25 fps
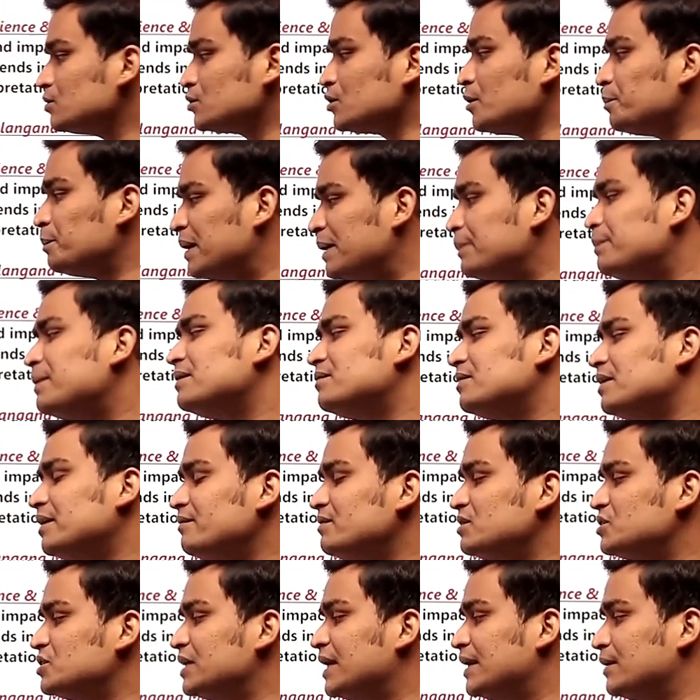సో పేపర్ త్రీ
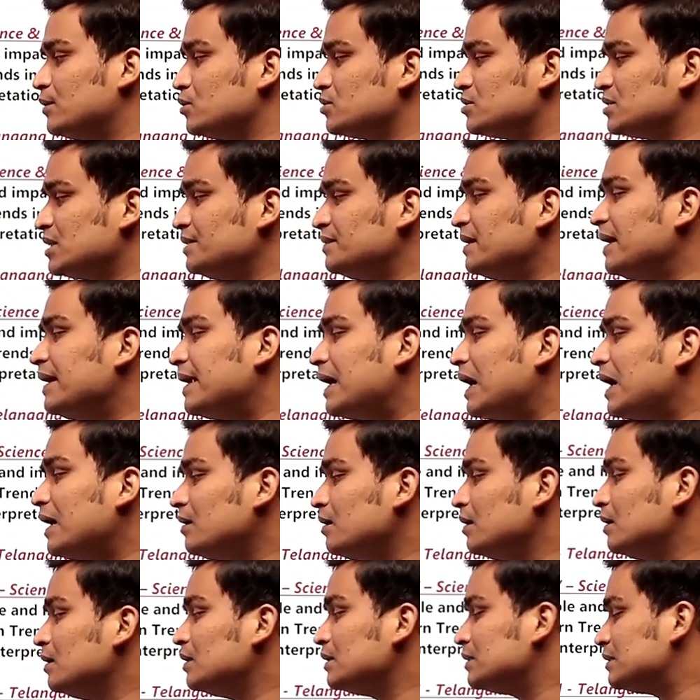విషయానికి వస్తే దేర్
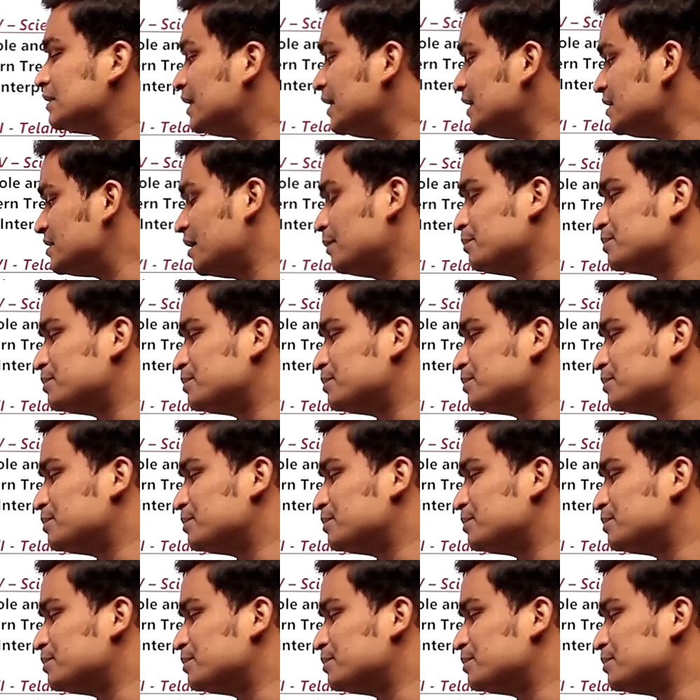ఆర్ త్రీ